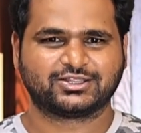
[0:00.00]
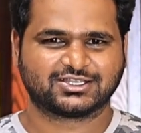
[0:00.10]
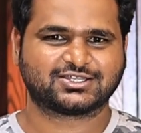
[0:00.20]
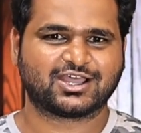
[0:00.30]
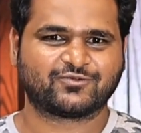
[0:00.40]

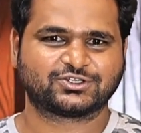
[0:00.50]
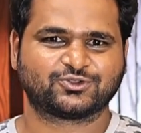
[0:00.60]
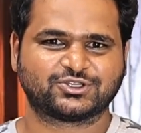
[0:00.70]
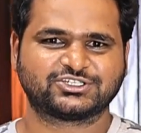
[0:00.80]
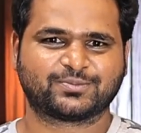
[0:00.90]
దసరా ఆఫర్స్
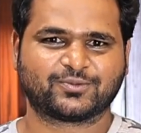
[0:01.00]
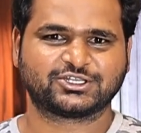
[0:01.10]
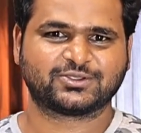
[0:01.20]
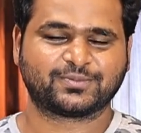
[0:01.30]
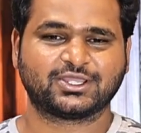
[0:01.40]
గురించి
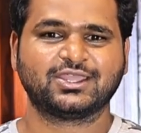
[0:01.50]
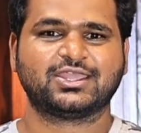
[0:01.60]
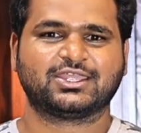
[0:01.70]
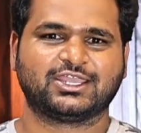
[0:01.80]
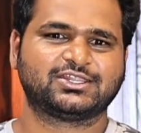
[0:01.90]
చెప్పమని చెప్పి
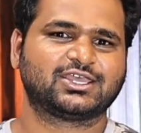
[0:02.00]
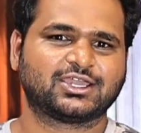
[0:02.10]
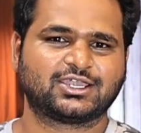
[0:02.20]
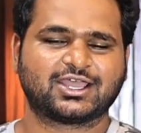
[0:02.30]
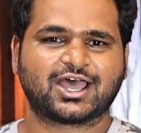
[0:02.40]
ఏంది
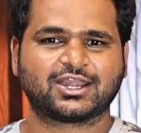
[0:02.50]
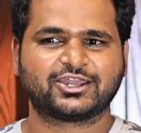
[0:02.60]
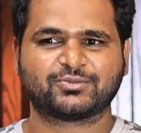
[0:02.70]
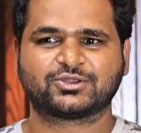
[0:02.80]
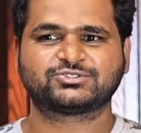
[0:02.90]
అని అంటే
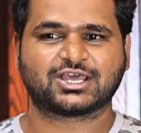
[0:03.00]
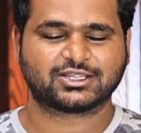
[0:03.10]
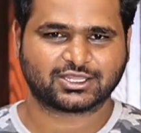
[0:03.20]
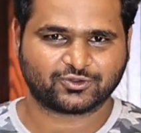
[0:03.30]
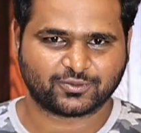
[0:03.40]
ఆల్రెడీ మనం చాలా
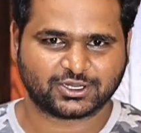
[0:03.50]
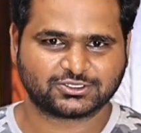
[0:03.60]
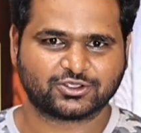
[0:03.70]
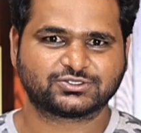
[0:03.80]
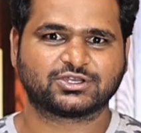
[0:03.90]
తక్కువ
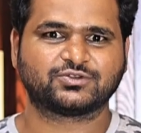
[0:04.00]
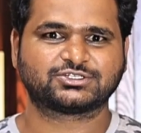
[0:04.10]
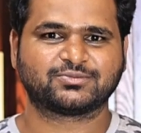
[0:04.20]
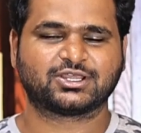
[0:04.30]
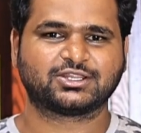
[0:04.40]
ప్రైజ్లో ఇస్తున్న
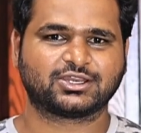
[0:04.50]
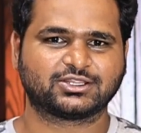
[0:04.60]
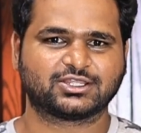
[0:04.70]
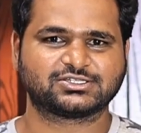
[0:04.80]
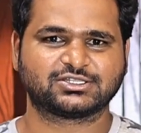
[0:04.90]
విషయం మీ అందరికీ
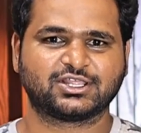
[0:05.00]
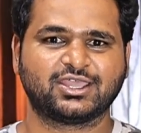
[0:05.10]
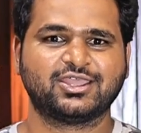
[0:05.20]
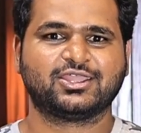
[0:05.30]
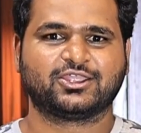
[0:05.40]
తెలిసిందే
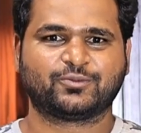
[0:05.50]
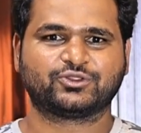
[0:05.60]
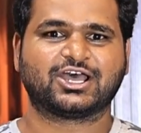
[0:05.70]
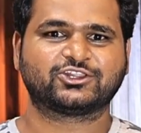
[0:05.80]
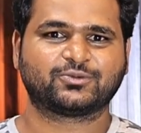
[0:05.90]
ఇప్పుడు
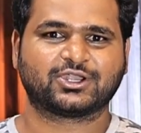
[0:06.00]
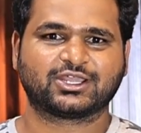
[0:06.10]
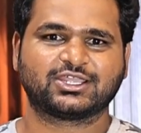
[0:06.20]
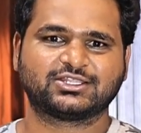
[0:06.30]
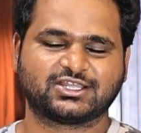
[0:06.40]

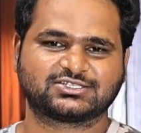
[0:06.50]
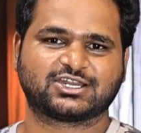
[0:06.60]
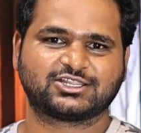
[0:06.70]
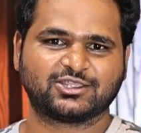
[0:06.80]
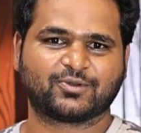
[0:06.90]
దాంతోపాటుగా ఈ
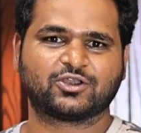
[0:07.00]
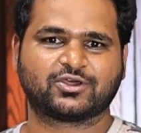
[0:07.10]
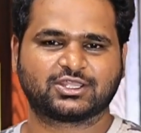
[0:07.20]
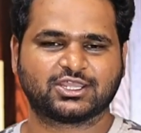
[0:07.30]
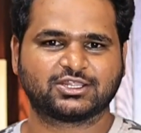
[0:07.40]
దసరా దీపావళి
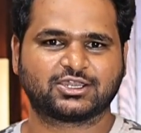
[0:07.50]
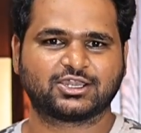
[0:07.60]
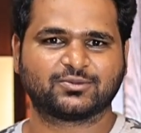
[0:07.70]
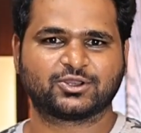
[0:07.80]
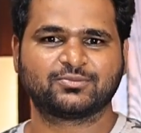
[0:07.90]
వరకు
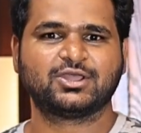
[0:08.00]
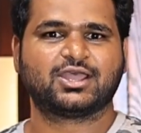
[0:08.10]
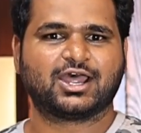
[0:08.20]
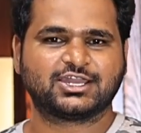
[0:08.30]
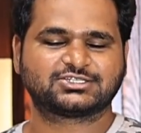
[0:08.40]
ఏంటంటే మనం
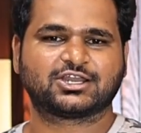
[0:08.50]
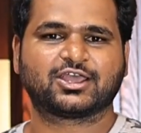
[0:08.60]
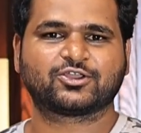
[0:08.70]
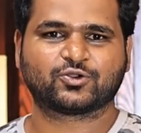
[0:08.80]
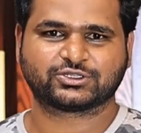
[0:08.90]

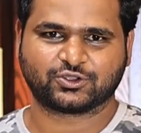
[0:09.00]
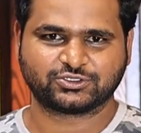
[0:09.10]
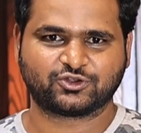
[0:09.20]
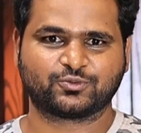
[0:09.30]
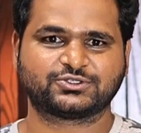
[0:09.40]
అడిషనల్గా ఇంకొక
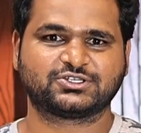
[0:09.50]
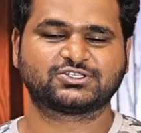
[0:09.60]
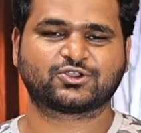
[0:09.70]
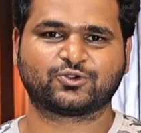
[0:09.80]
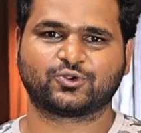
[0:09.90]
థౌజండ్ రూపీస్
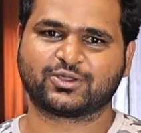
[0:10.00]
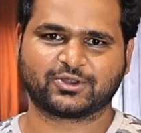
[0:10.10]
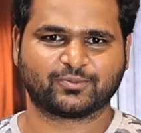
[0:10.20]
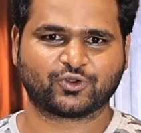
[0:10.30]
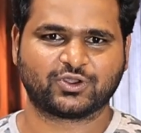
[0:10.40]
డిస్కౌంట్ కూడా
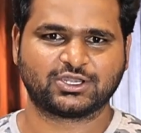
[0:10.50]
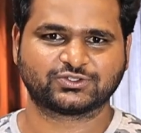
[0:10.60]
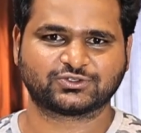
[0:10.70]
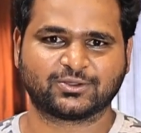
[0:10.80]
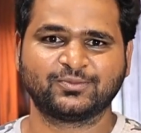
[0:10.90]
మనం ప్రొవైడ్
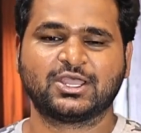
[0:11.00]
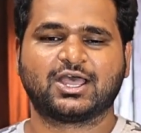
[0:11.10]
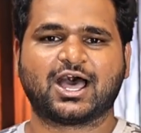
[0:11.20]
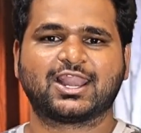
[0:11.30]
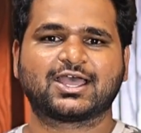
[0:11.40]
చేస్తున్నాం
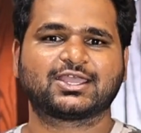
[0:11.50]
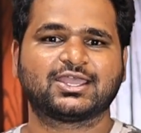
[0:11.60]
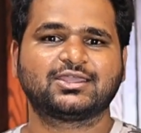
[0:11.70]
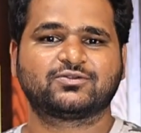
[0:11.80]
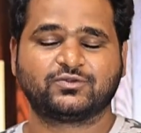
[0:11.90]
అలాగే